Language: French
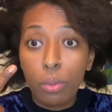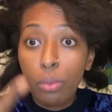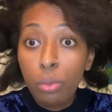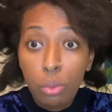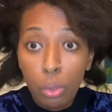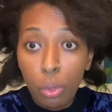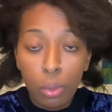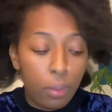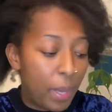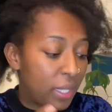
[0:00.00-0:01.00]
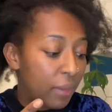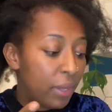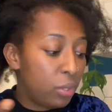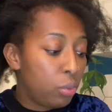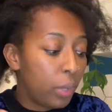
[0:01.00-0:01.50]
ou deux, bah, ça
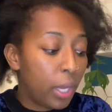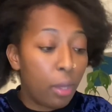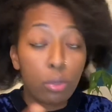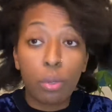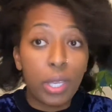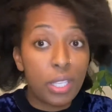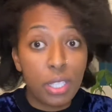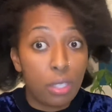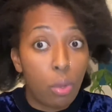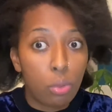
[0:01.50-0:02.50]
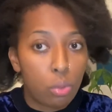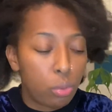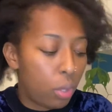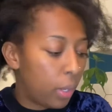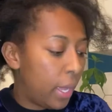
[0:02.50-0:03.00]
va durer entre 15 et 30
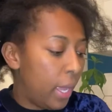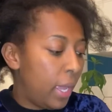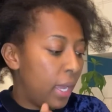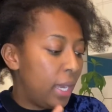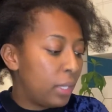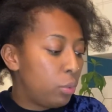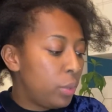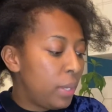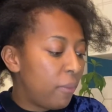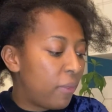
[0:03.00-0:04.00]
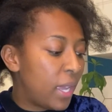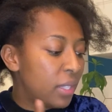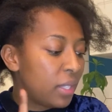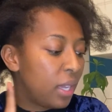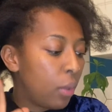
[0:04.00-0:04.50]
jours. Et la deuxième
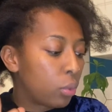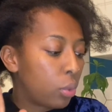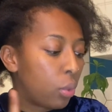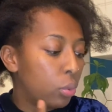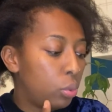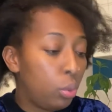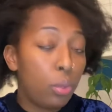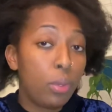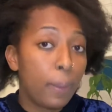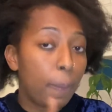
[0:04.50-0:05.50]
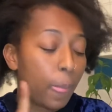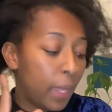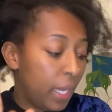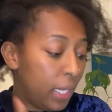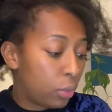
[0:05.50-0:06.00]
phase, c'est entre deux
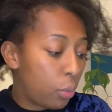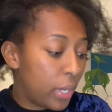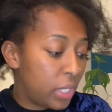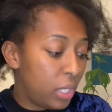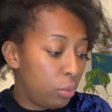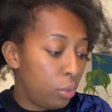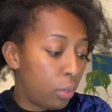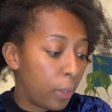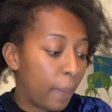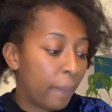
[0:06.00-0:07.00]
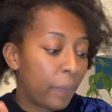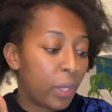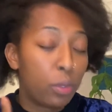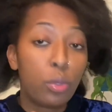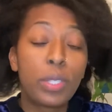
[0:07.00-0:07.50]
et trois gélules.
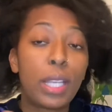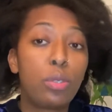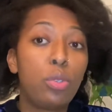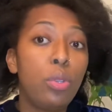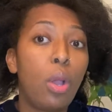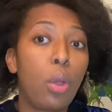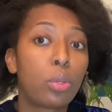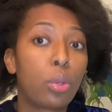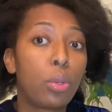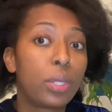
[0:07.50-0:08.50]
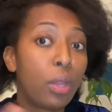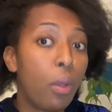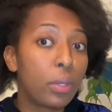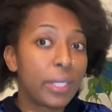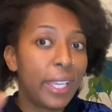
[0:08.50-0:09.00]
Donc ça dure entre
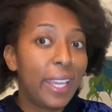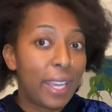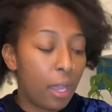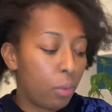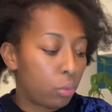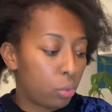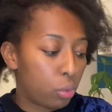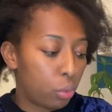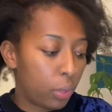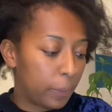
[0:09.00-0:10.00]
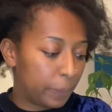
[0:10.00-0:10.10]
30 et 40 jours.